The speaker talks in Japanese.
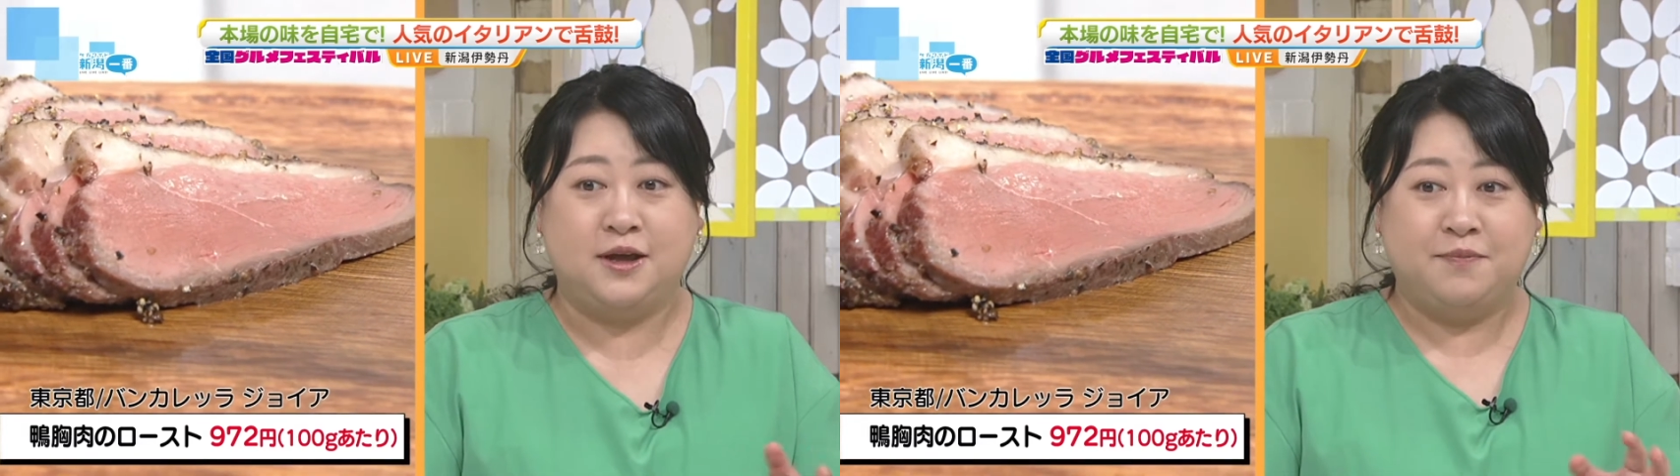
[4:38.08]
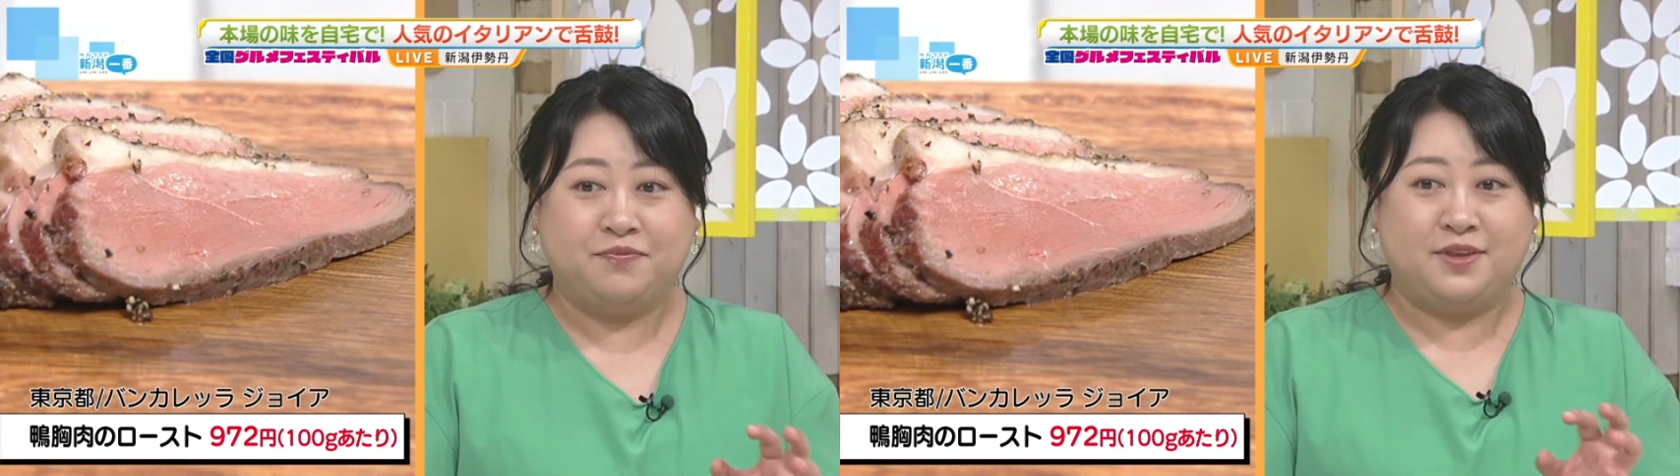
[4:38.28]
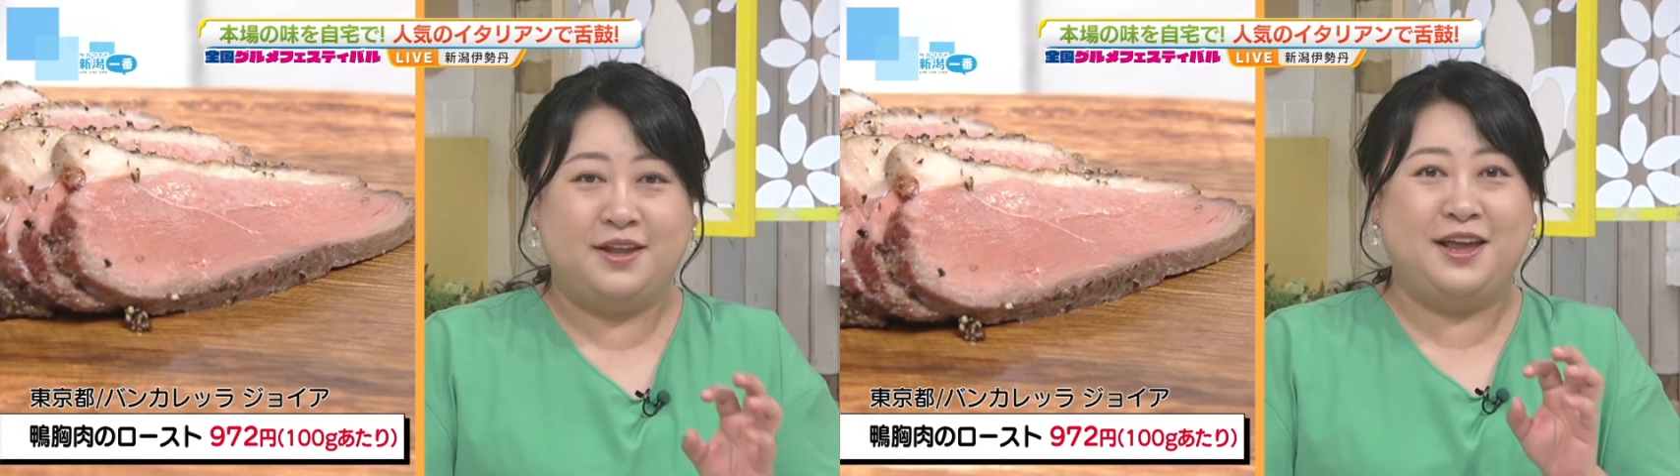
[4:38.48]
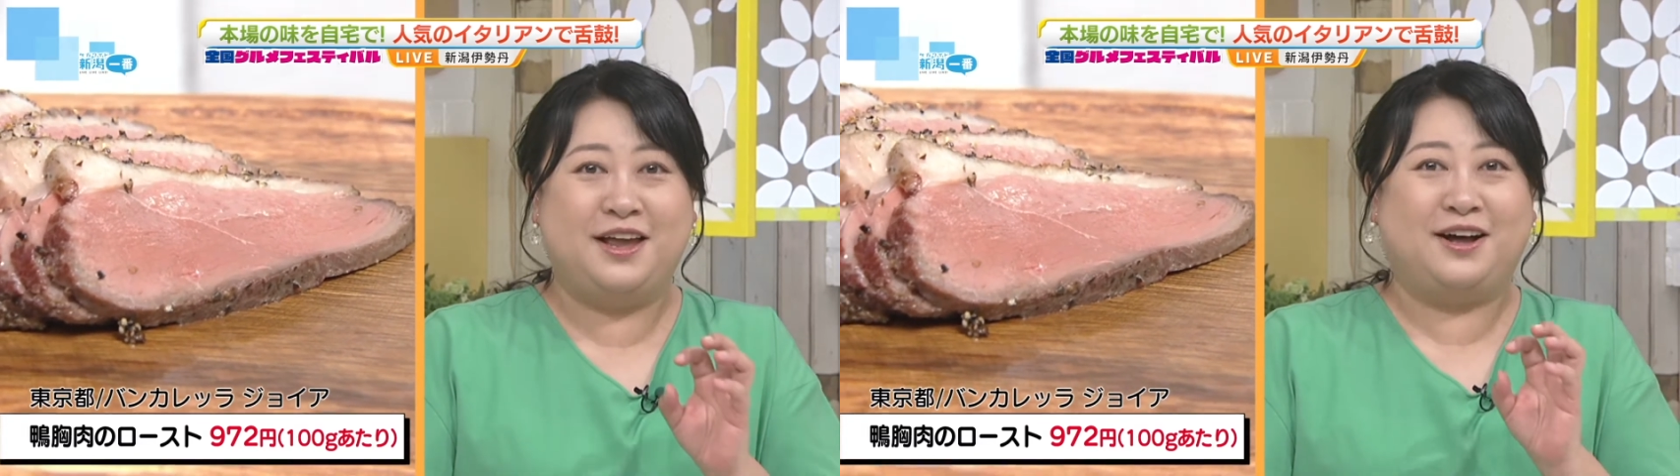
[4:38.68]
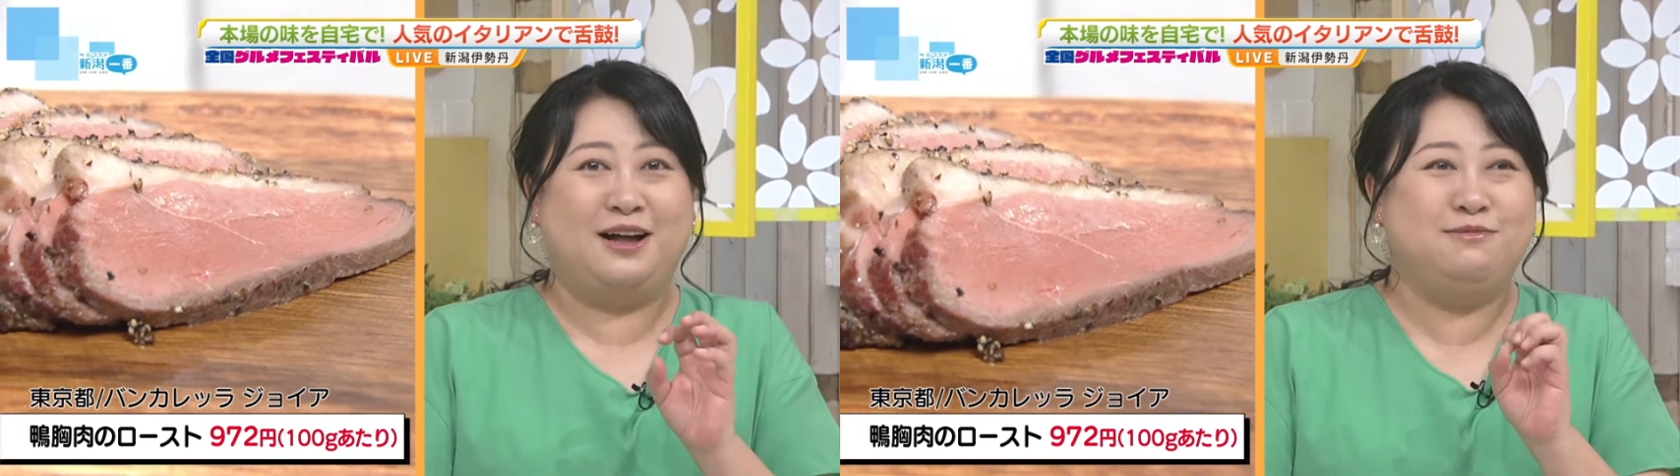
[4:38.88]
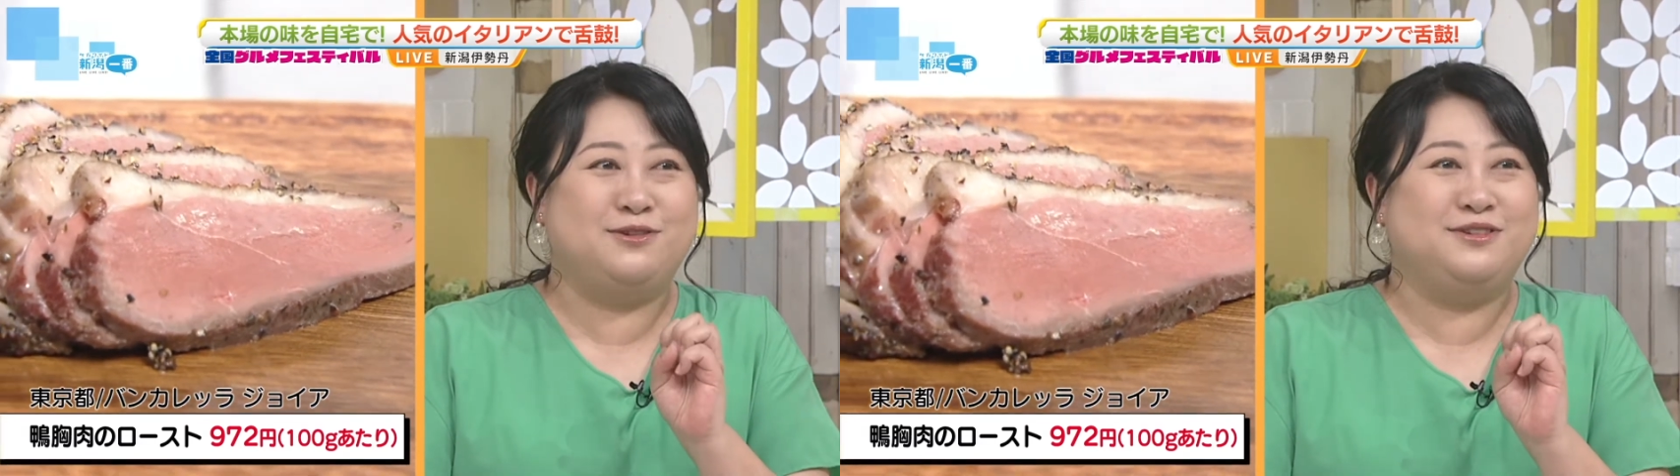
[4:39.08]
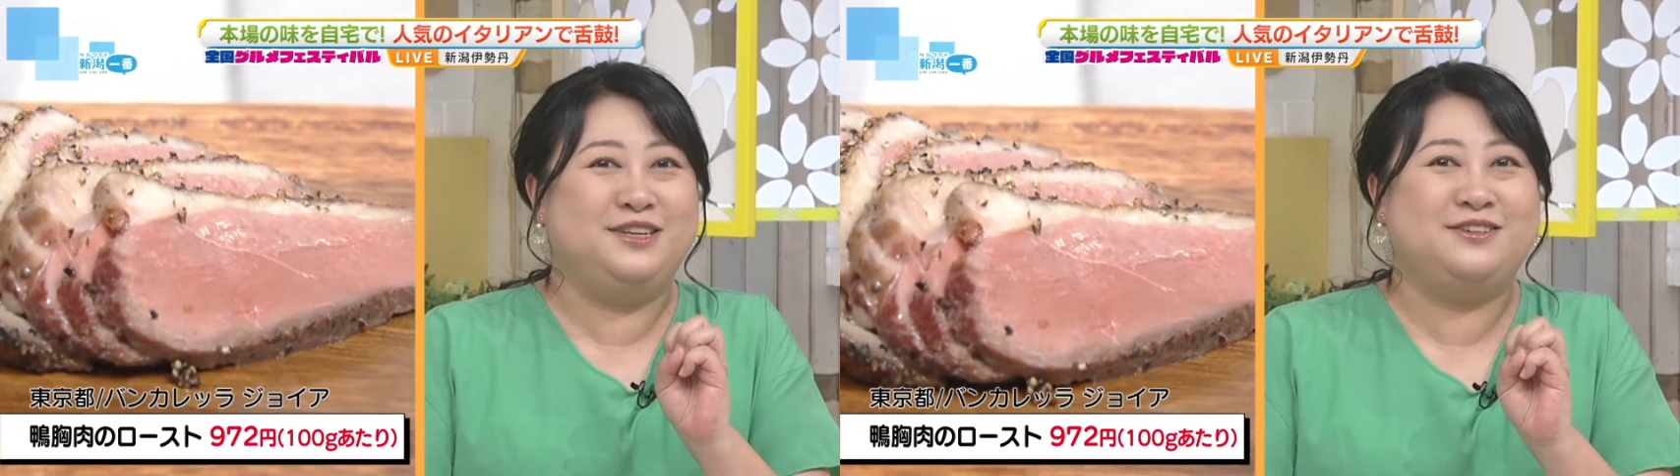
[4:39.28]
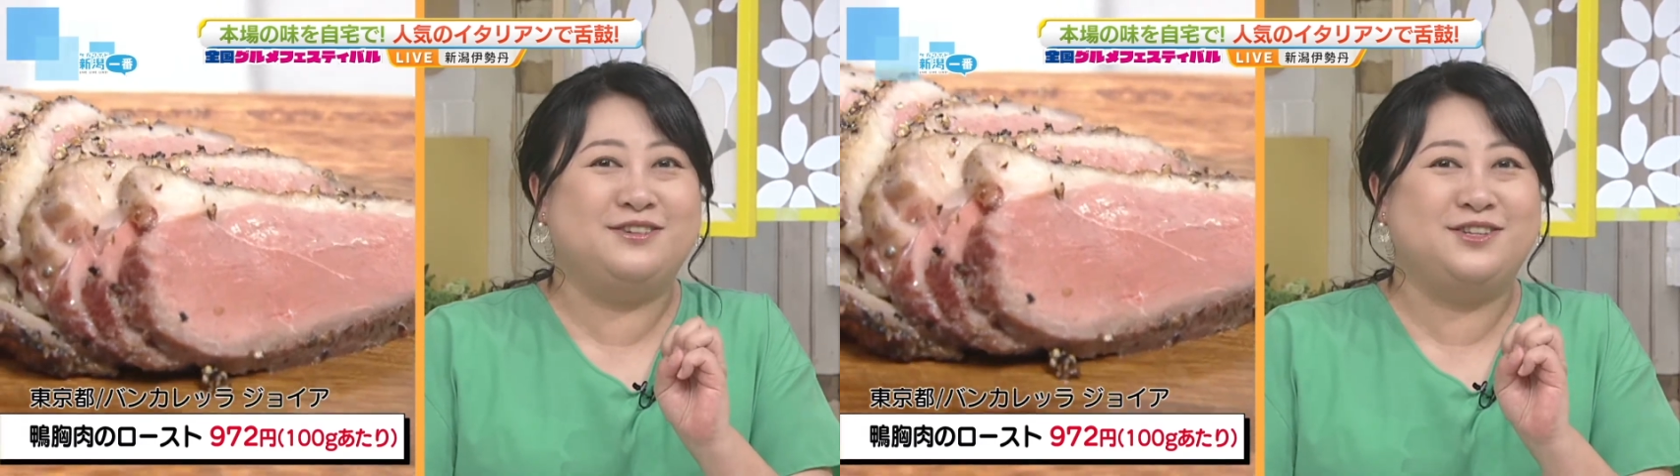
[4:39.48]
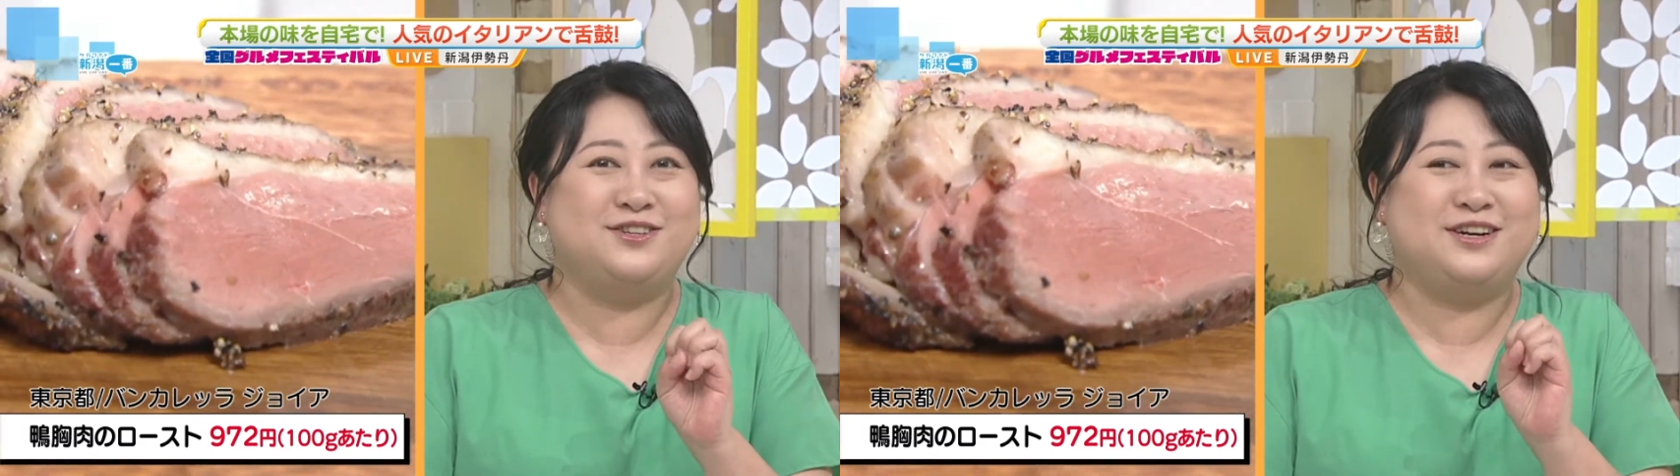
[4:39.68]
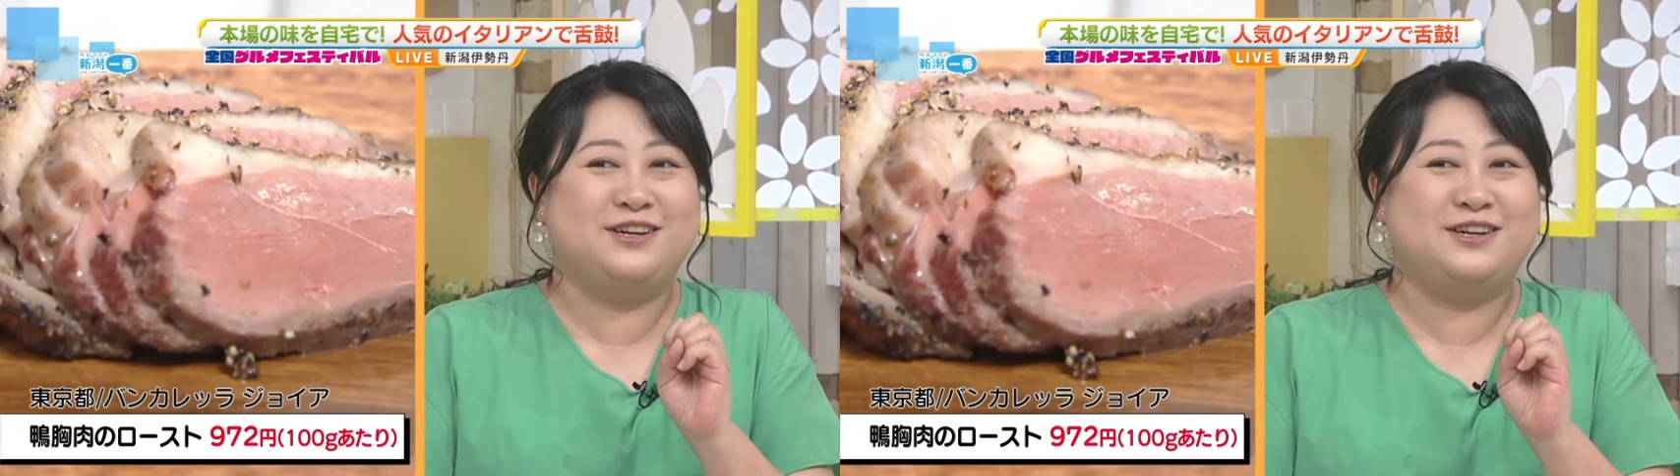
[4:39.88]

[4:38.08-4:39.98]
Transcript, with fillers: でね、噛むと肉汁がふ